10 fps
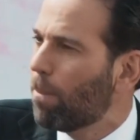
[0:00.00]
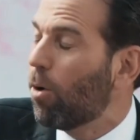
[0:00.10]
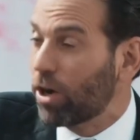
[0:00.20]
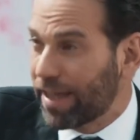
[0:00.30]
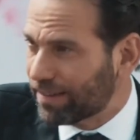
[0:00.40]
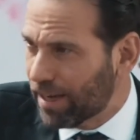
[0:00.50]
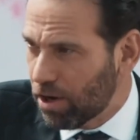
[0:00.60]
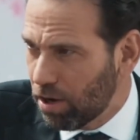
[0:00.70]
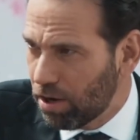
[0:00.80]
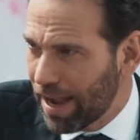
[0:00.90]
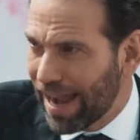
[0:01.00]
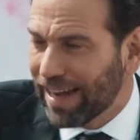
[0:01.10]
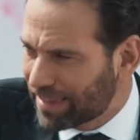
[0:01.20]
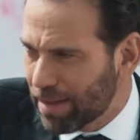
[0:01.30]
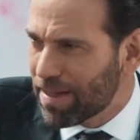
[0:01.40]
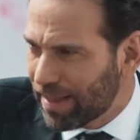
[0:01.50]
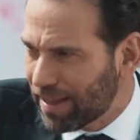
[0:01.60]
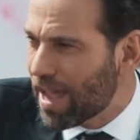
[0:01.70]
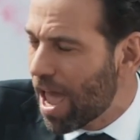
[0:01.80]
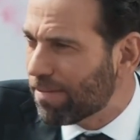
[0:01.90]
Porque si no, el tema
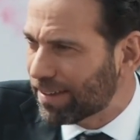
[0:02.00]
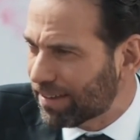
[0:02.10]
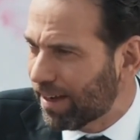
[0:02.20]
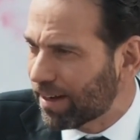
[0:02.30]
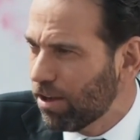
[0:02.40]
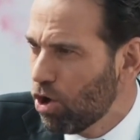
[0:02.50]
del día iba a ser.